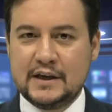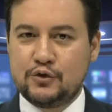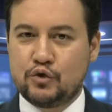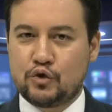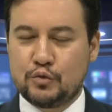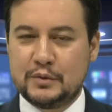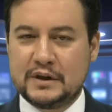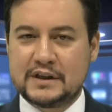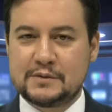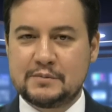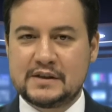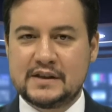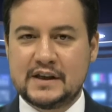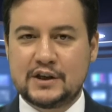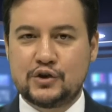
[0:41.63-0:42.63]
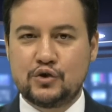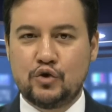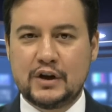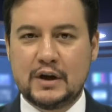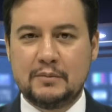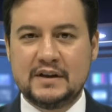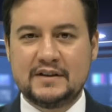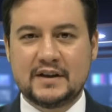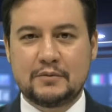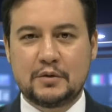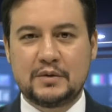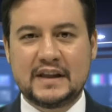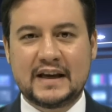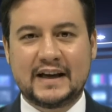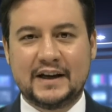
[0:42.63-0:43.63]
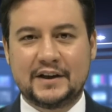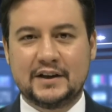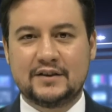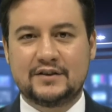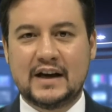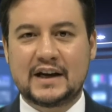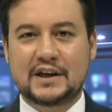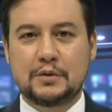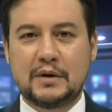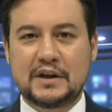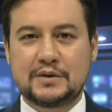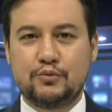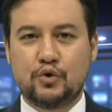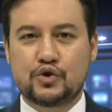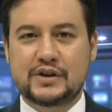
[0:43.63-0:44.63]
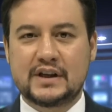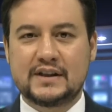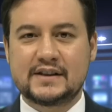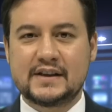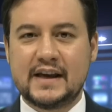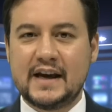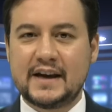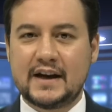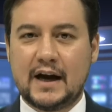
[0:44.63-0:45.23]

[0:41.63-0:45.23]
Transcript: Yorumlarınız bizler için önemli. Tabii bir de kanalı takip etmiyorsanız eğer